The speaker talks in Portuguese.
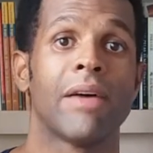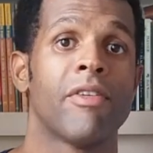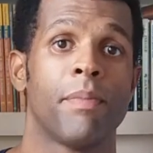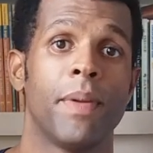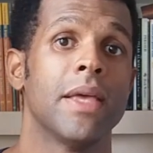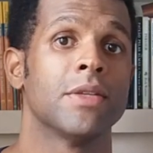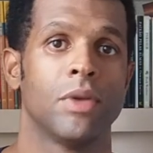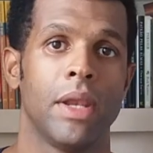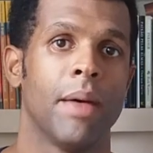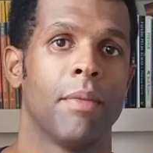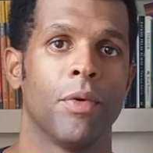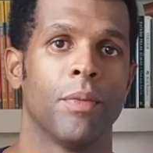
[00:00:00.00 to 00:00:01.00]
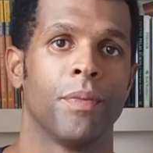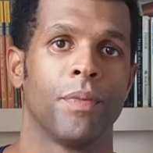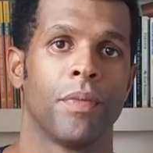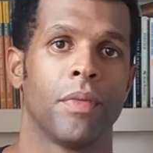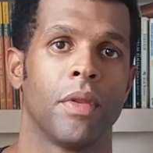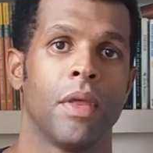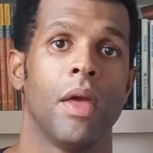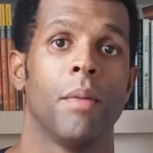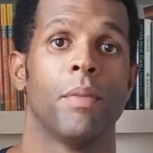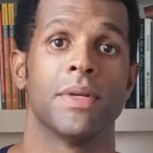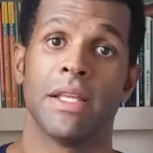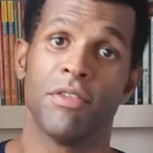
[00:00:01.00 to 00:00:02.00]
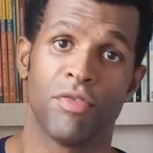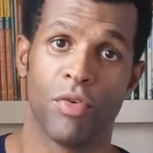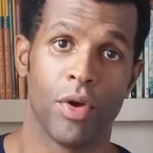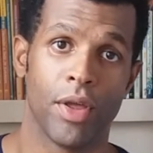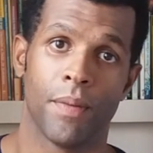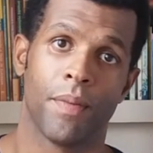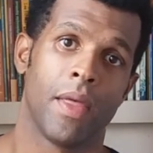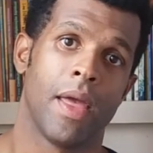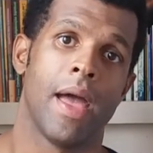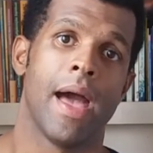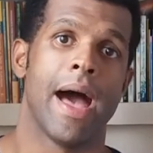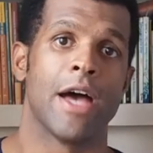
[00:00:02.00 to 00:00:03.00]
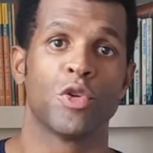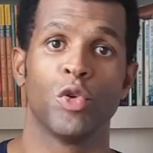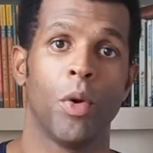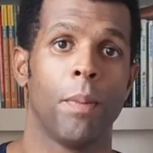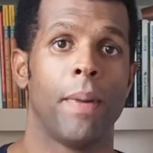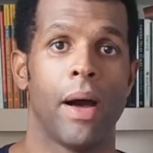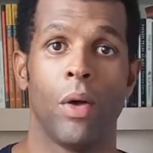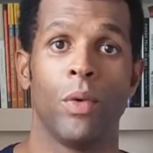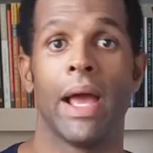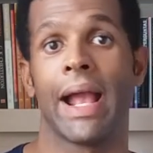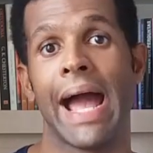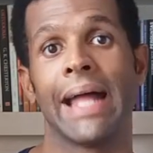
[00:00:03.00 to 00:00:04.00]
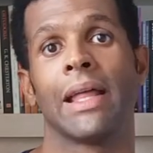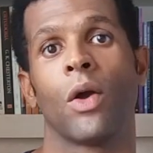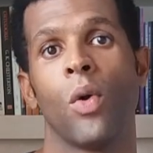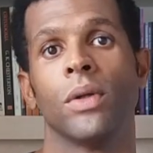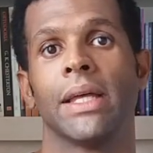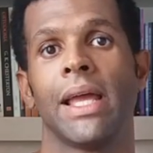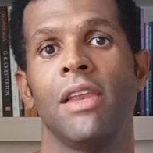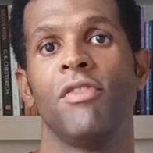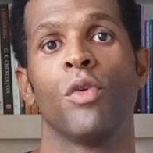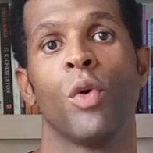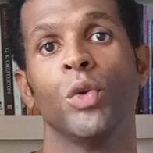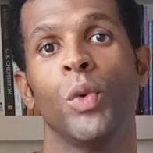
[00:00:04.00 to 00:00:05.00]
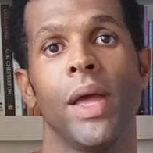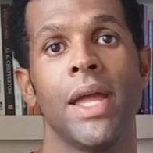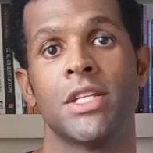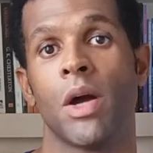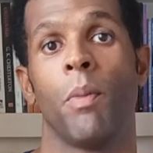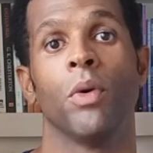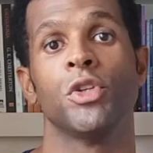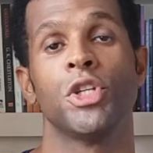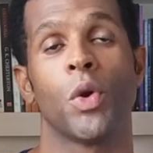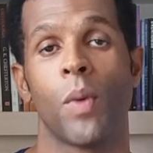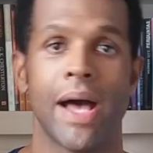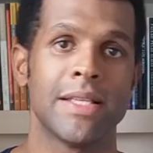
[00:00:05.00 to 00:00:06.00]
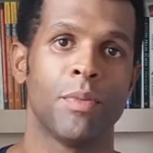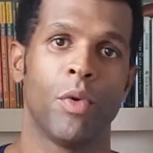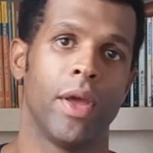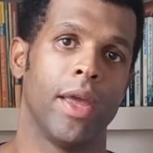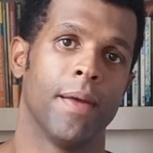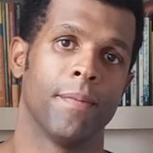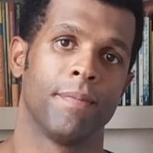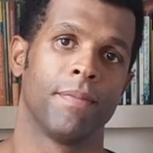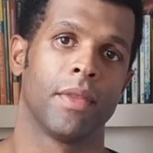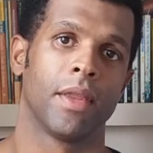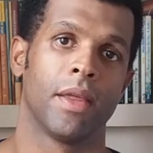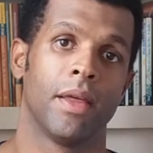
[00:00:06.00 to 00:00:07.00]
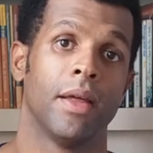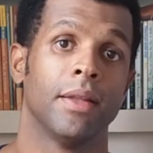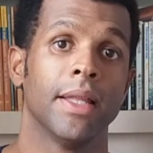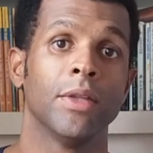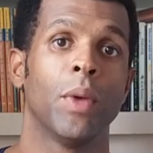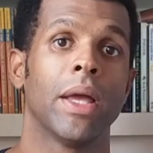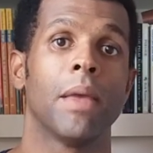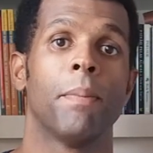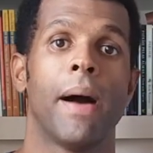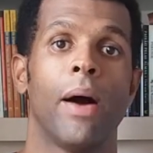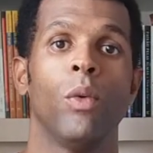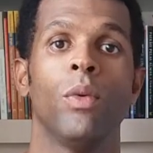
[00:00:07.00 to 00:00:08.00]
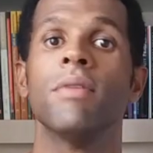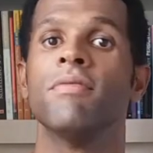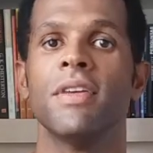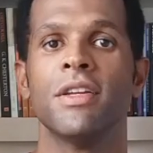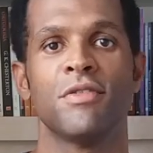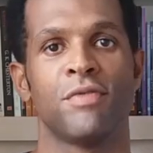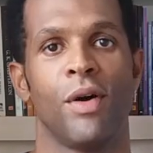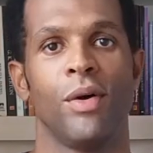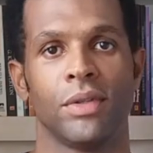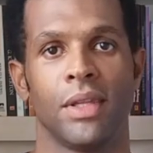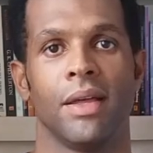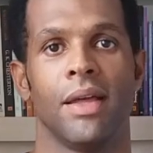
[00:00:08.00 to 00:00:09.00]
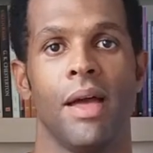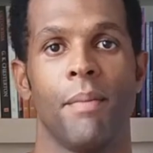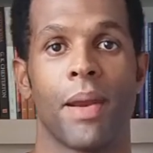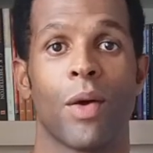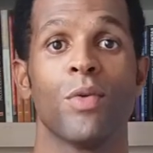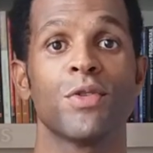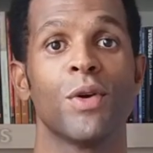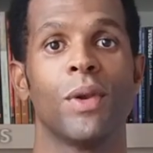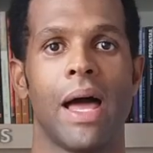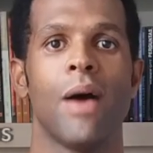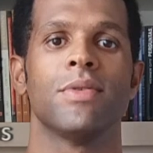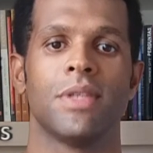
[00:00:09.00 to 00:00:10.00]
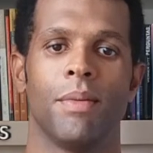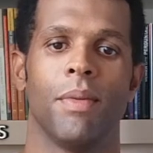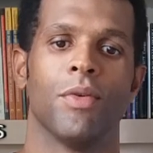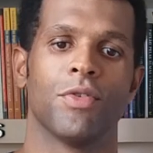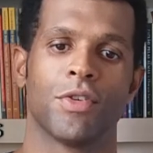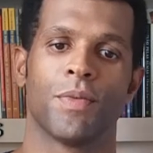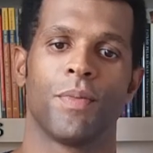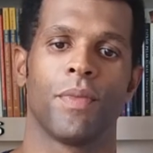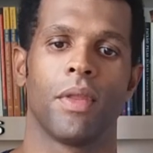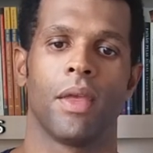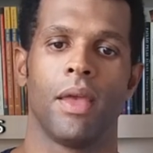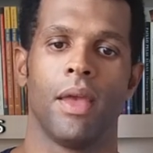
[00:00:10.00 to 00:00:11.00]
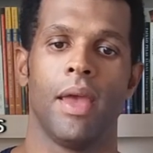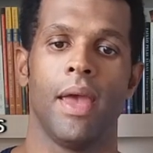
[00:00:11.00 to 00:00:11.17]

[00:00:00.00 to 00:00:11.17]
Paulo estava preso, lembram? Pois ele foi, ajudou Paulo e a carta conta que ele ficou doente ao ponto de quase morrer. Tanto é que Paulo o envia de volta para consolar os irmãos.